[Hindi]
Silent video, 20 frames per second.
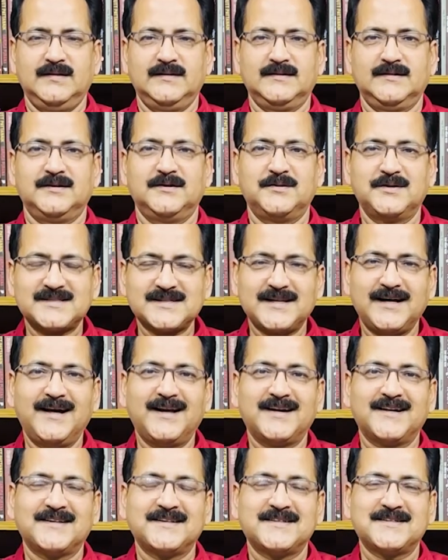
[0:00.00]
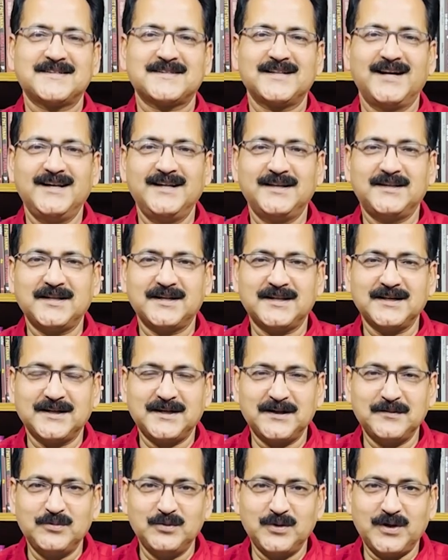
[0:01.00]
नमस्कार साहित्य तक
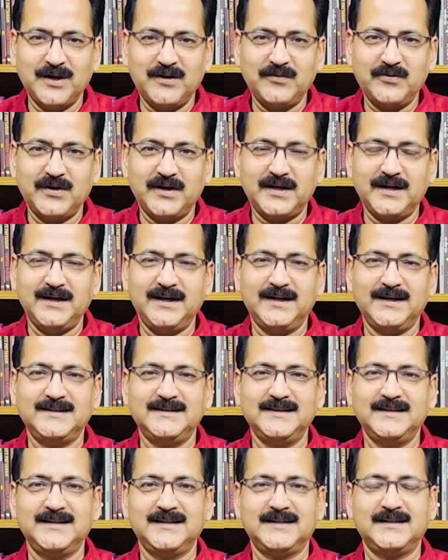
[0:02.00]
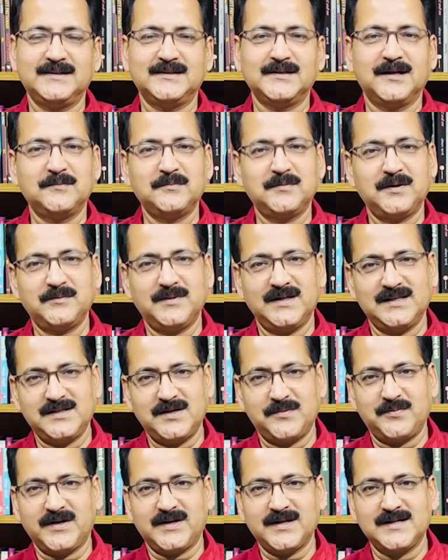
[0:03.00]
के बुक कैफ़े की एक दिन एक किताब में मैं
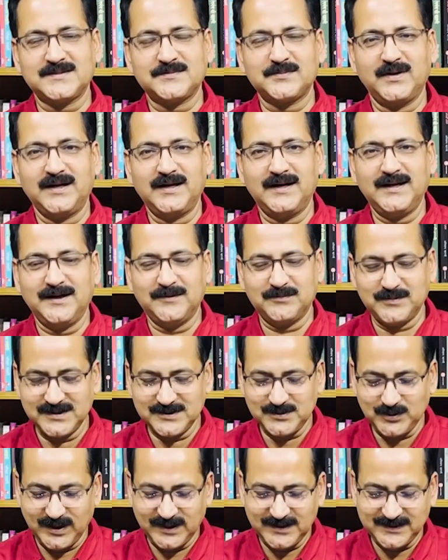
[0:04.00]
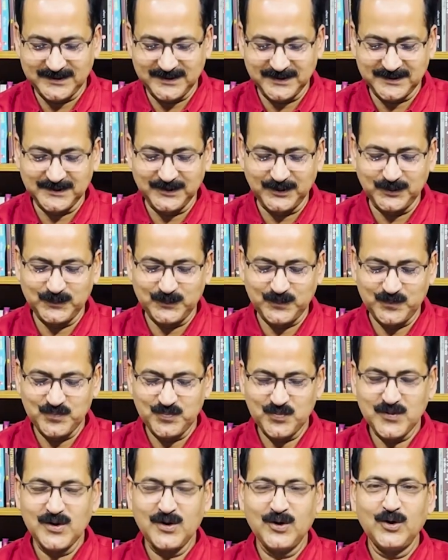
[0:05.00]
जयप्रकाश पांडे आपका स्वागत करता हूं
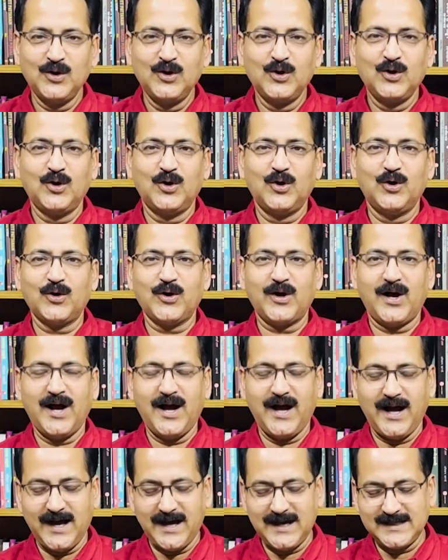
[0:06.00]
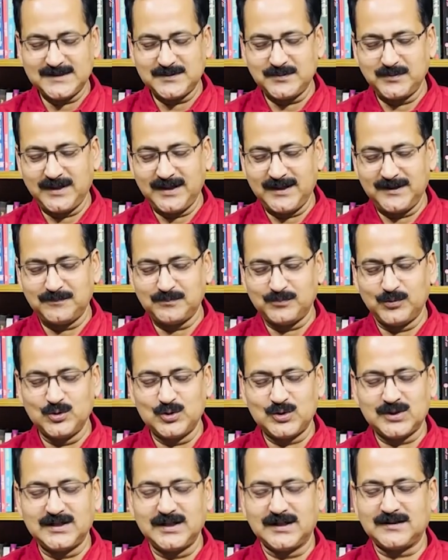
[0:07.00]
और आज मैं
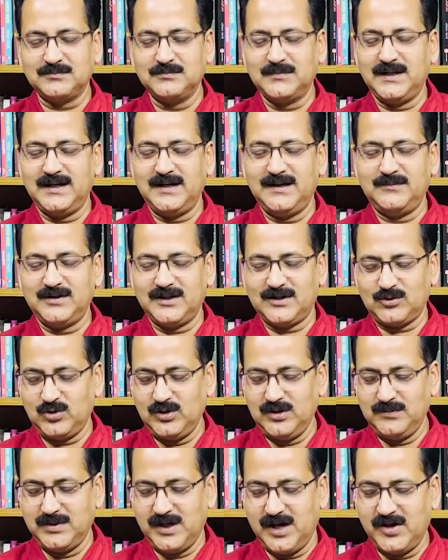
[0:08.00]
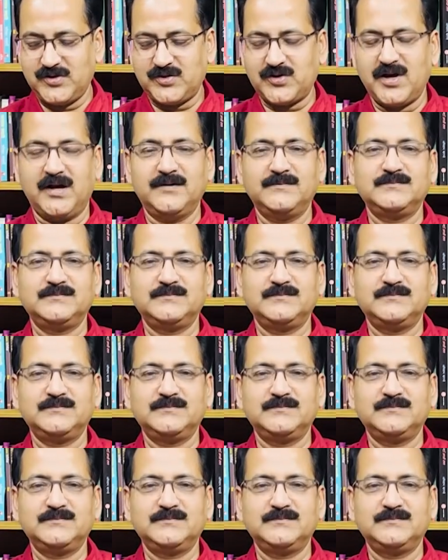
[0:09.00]
पुस्तक मेले में खोई भाषा